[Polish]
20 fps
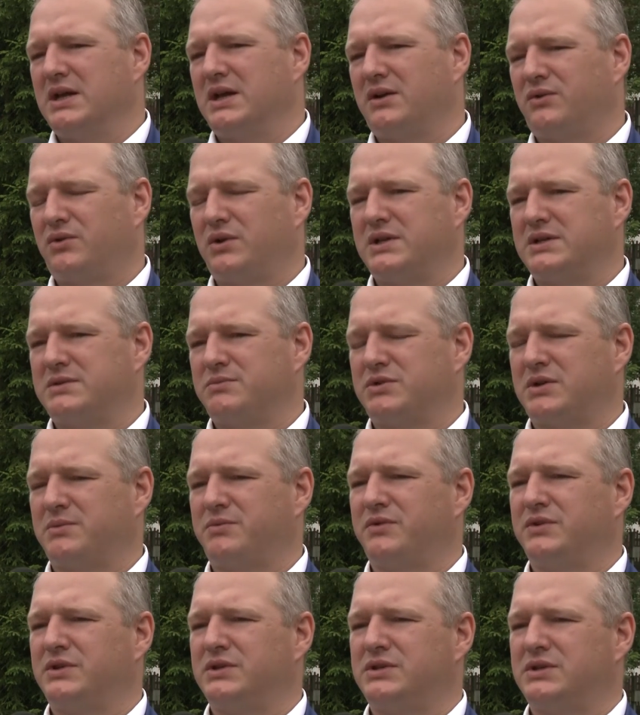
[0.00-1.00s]
który jest można
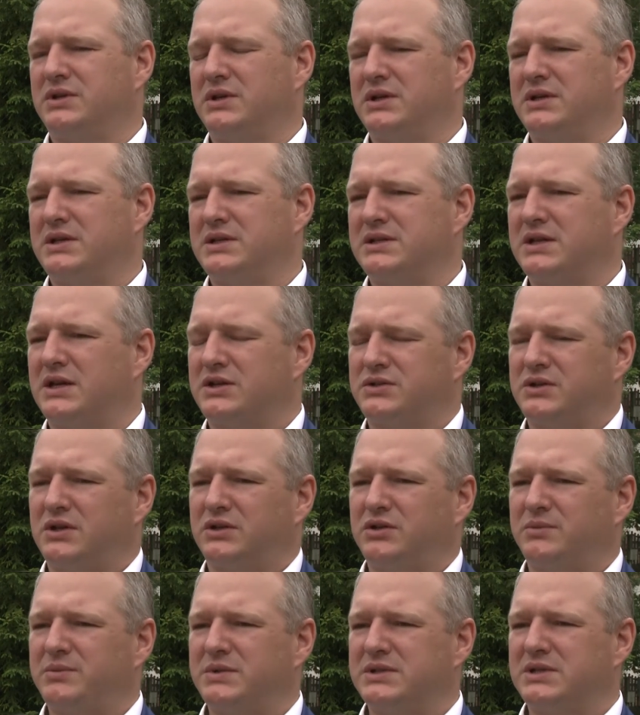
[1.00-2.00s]
powiedzieć nieznaczny,
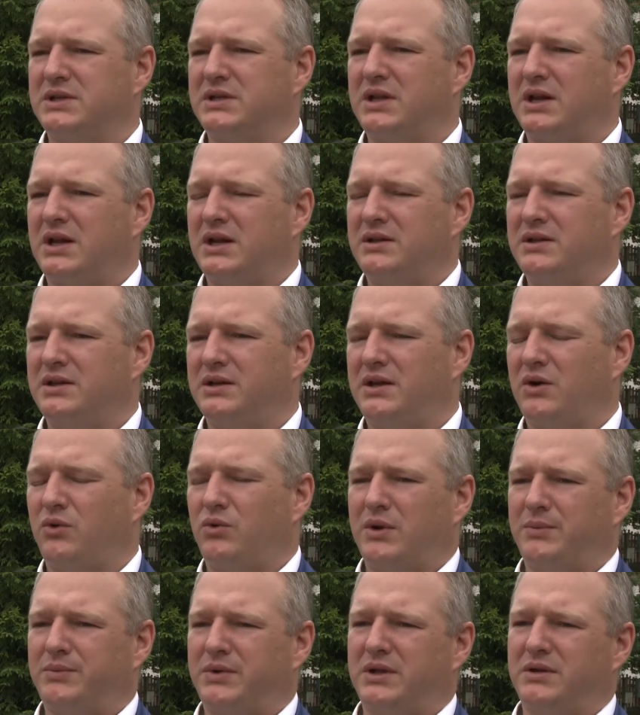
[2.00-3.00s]
natomiast generalnie dało
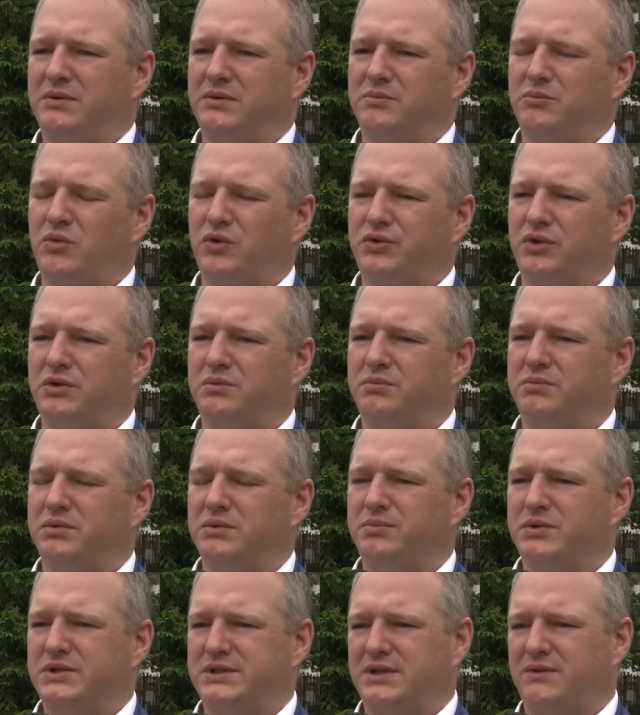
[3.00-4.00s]
nam ten motor
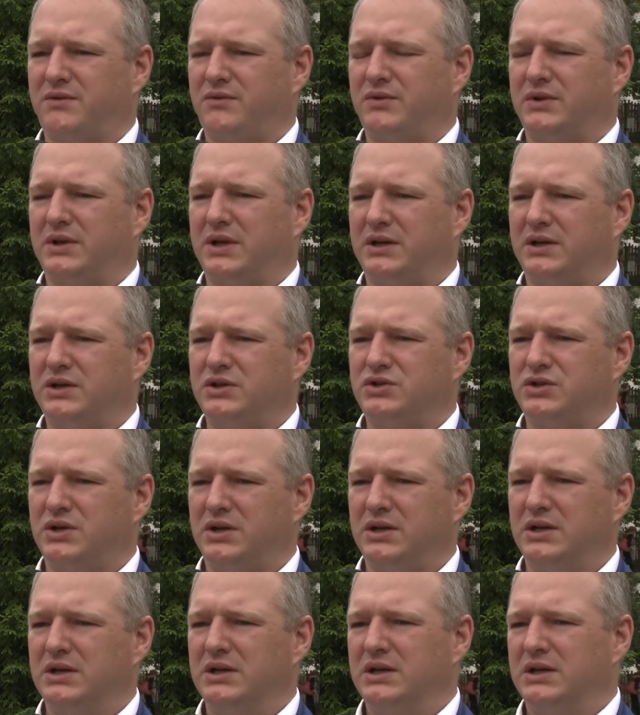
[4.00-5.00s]
podstawowy taki,
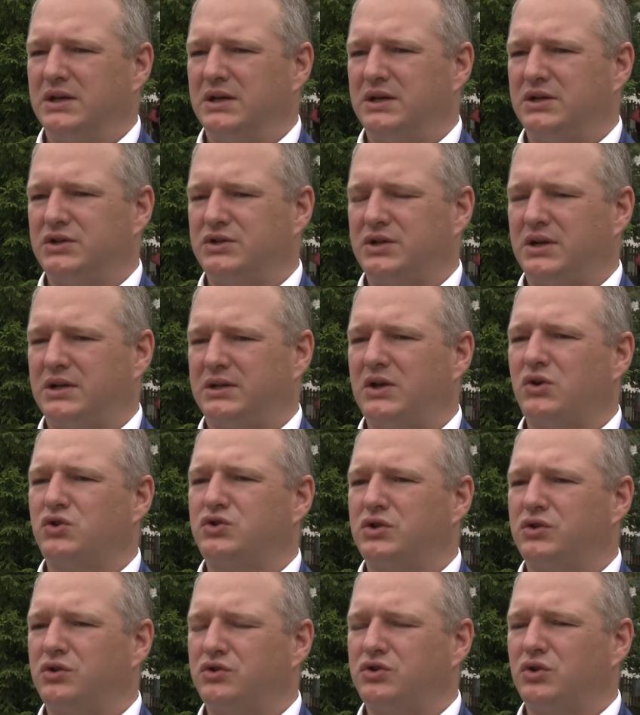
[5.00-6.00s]
że, że te
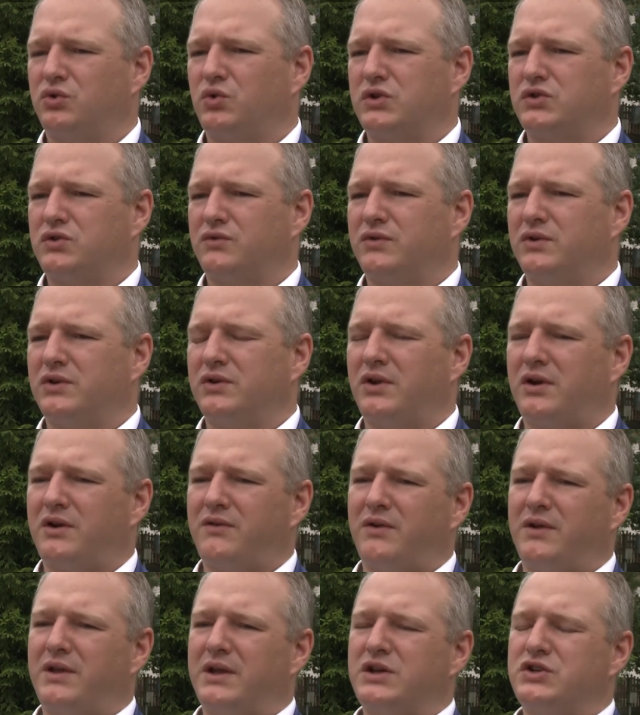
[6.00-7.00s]
oszczędności, które są
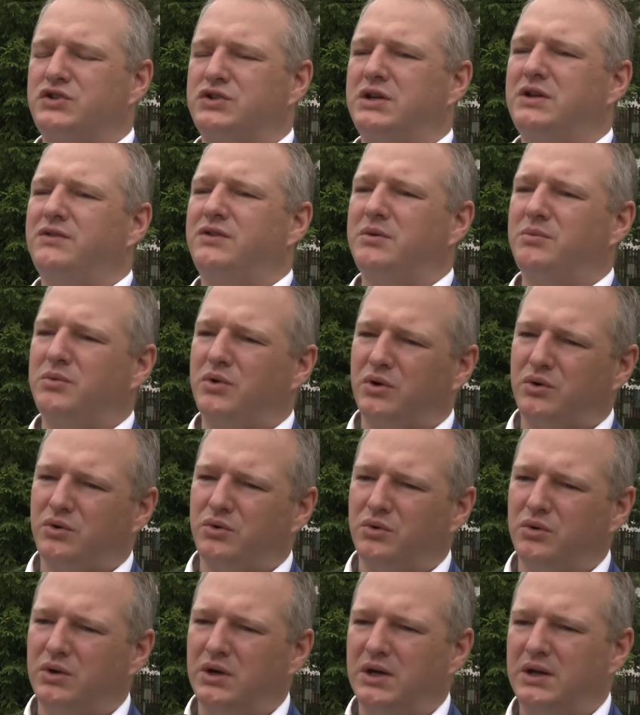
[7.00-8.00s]
wygenerowane jeszcze i w tym
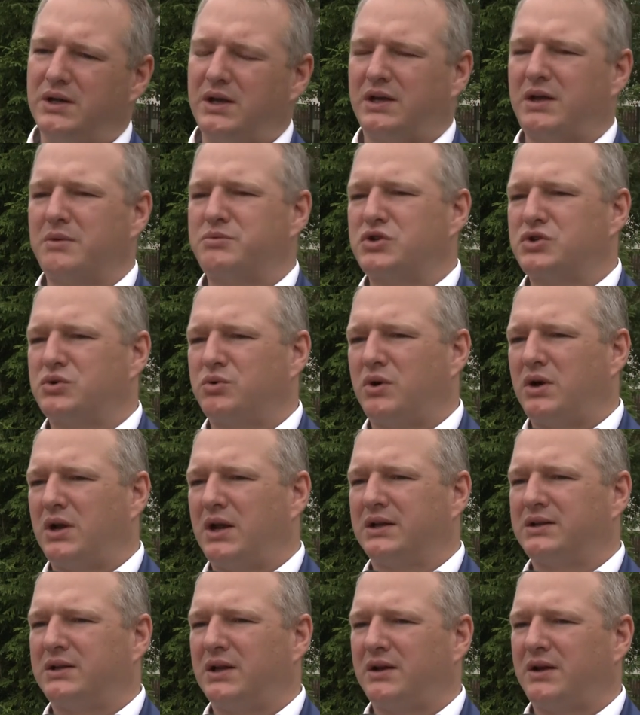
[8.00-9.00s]
roku, jak i w przyszłych
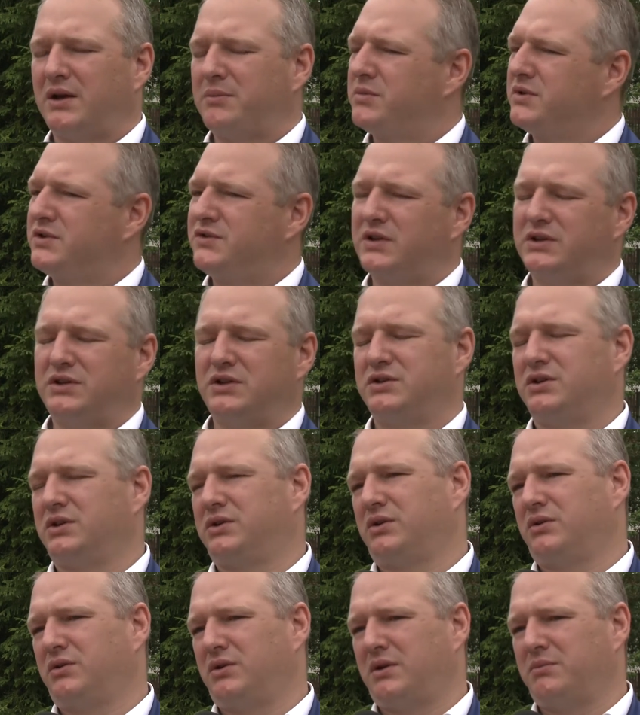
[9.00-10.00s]
latach, jakby świetnie się
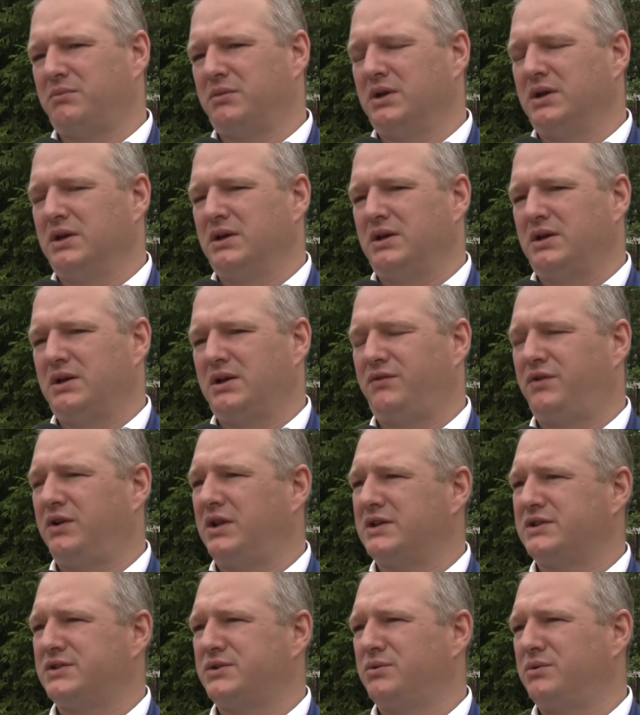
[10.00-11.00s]
to nam e,
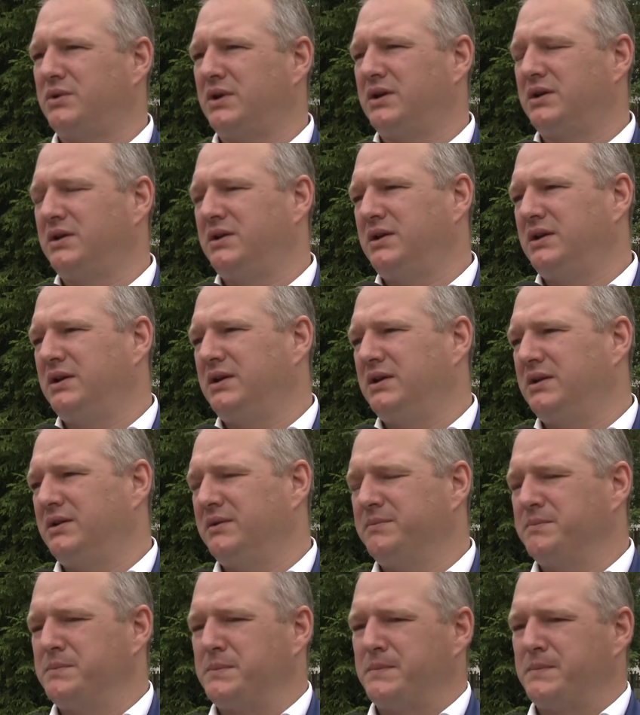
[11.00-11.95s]
finansuje i,